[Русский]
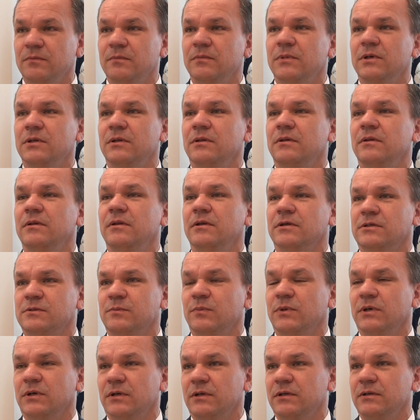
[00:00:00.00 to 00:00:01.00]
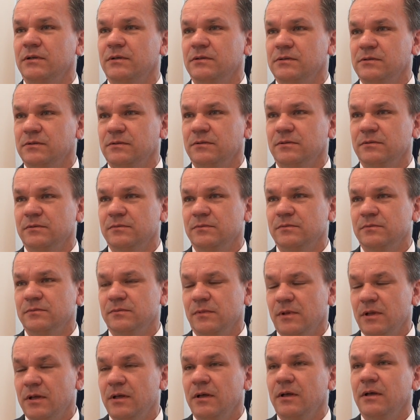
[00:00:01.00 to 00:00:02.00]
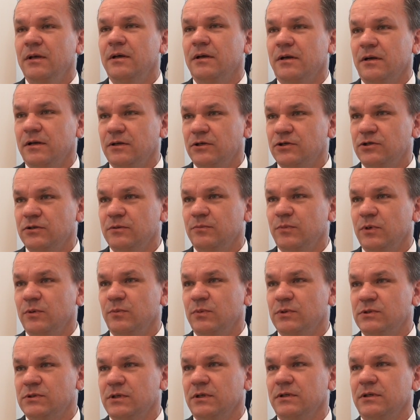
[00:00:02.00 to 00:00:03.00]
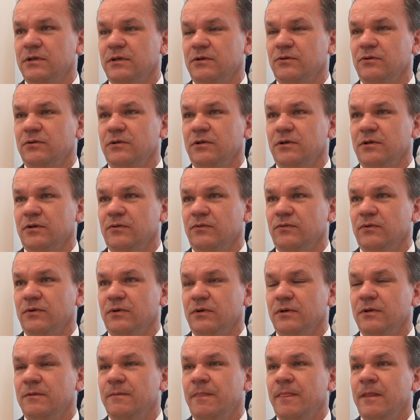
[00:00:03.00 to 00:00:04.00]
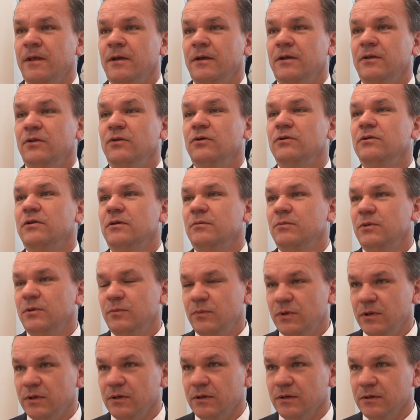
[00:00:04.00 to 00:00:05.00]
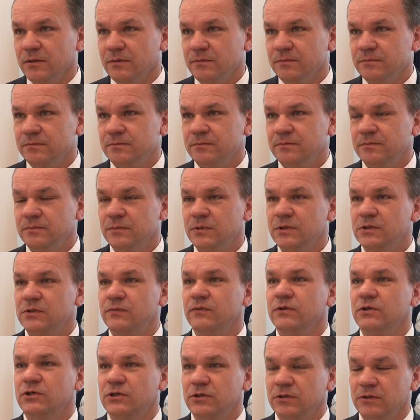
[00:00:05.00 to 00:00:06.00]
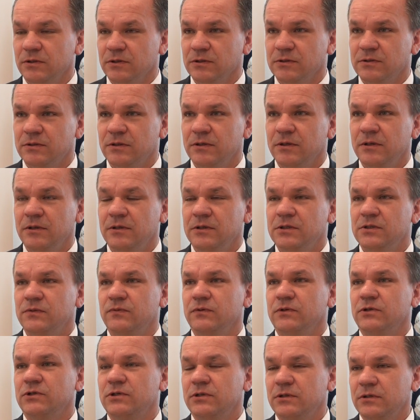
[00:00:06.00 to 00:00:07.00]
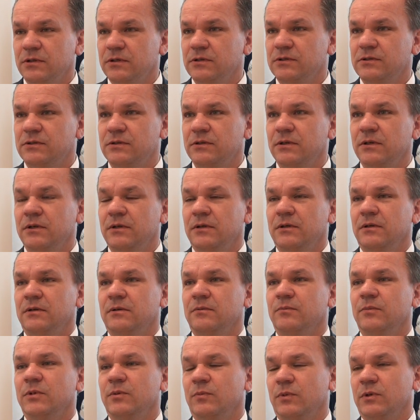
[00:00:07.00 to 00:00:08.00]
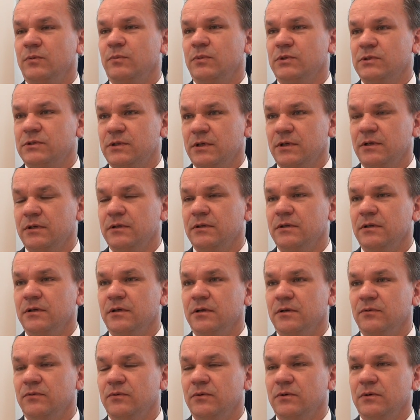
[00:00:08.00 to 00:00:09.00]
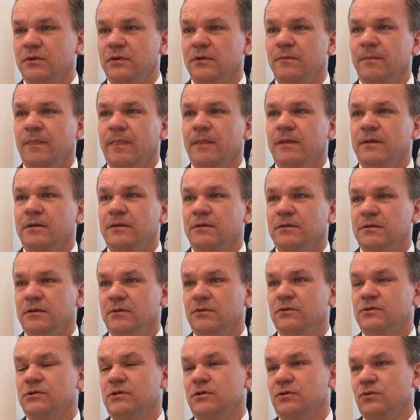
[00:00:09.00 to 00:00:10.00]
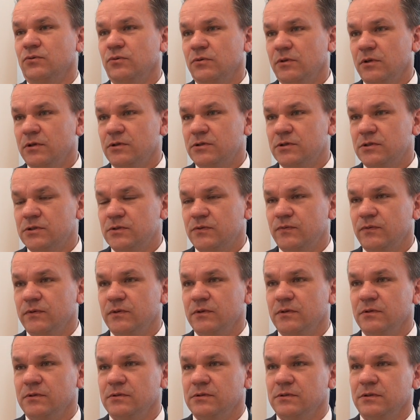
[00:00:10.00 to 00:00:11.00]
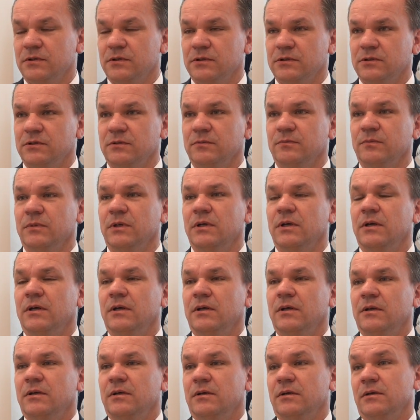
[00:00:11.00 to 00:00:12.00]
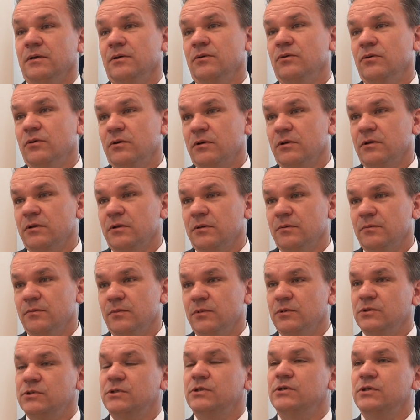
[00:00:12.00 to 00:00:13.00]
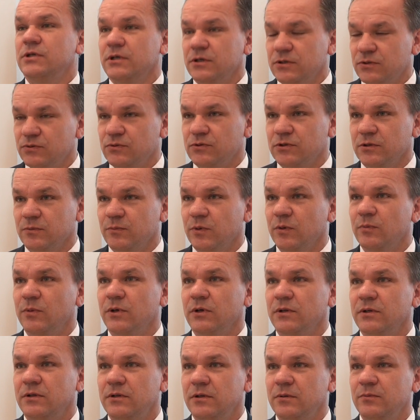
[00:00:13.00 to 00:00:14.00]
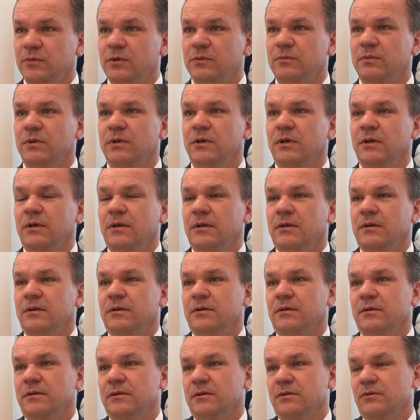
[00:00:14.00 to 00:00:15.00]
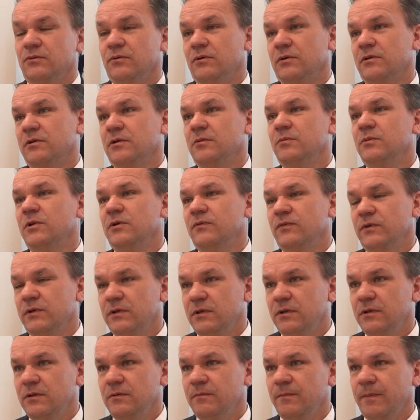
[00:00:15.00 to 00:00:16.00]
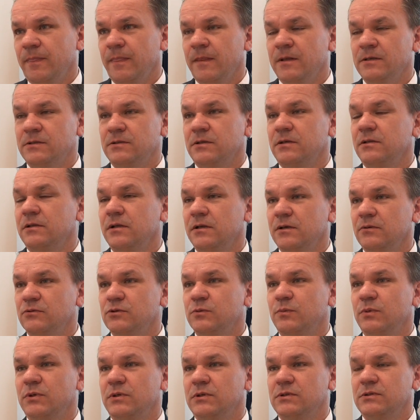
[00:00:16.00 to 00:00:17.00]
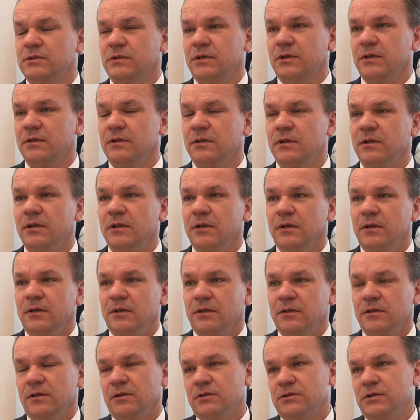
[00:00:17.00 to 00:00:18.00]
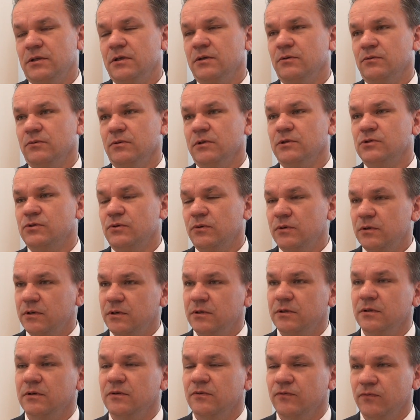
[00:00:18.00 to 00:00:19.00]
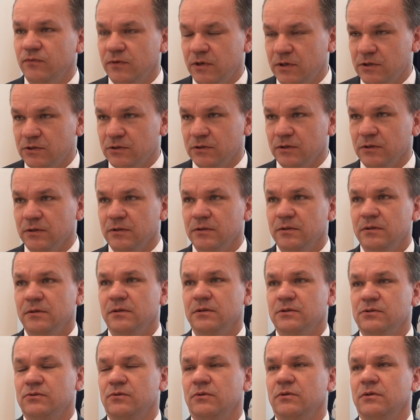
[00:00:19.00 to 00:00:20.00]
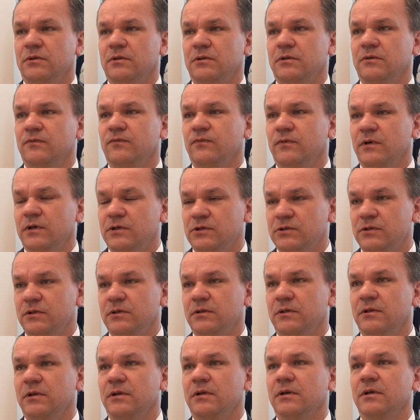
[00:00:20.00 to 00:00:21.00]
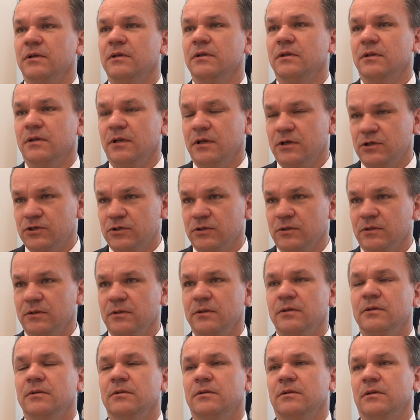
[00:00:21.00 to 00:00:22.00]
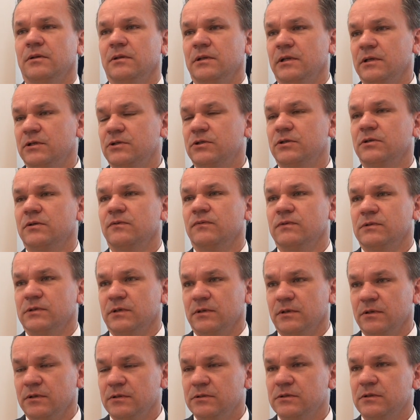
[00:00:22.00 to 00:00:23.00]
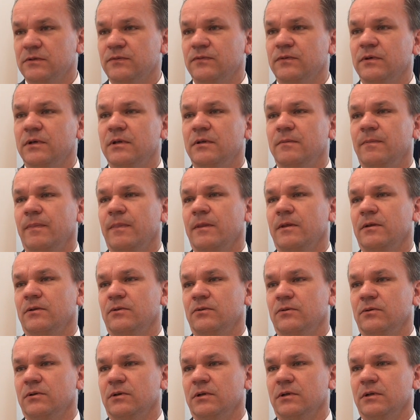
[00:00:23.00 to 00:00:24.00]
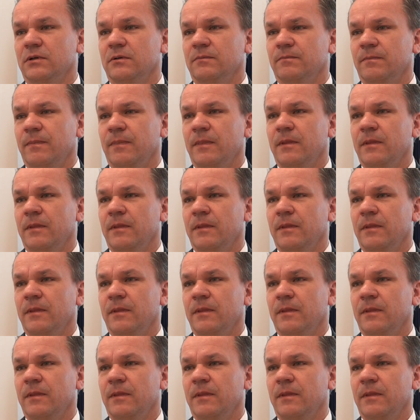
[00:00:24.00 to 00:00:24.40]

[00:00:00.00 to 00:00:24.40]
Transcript: мы не смогли э, раньше подписать такой договор. Но тем не менее свершилось. Свершилось, мы подписали договор э, о сотрудничестве с нашим э, городом, сейчас уже побратимым, э, городом Наваи, страна Узбекистан. И я знаю, насколько это важно, насколько это важно для наших, для наших висагинцев, которые